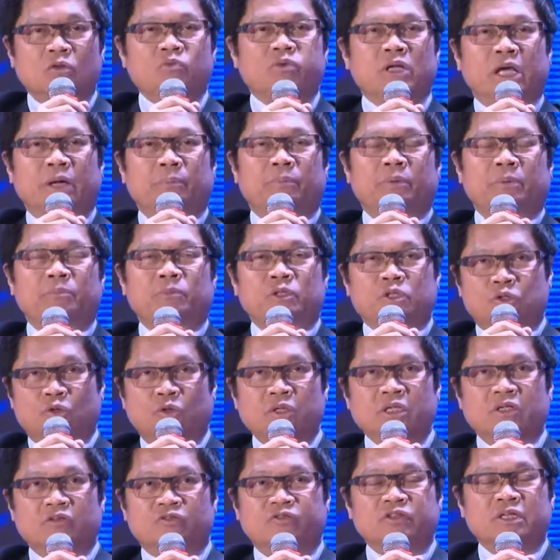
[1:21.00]
Thông điệp
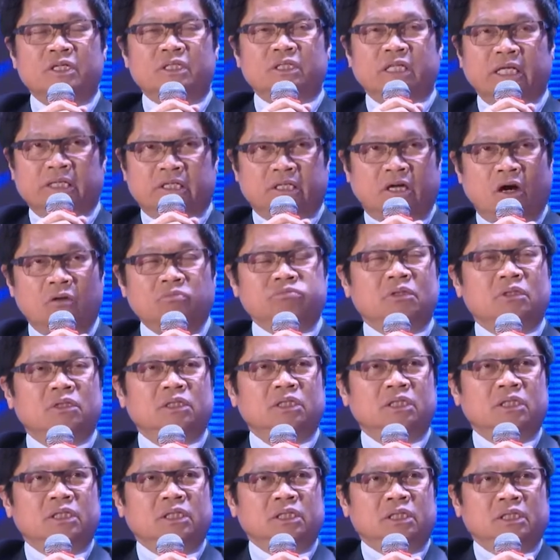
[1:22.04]
số địa phương thành công
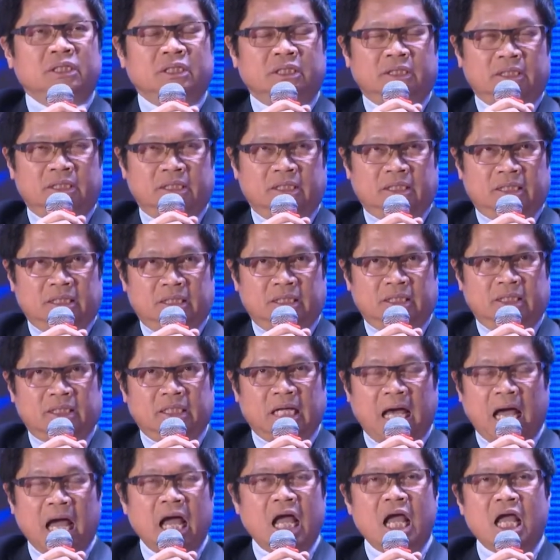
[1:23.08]
thì
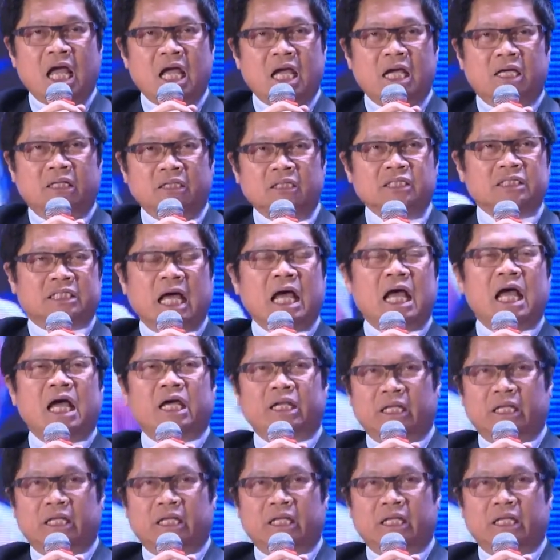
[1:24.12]
đã đưa ra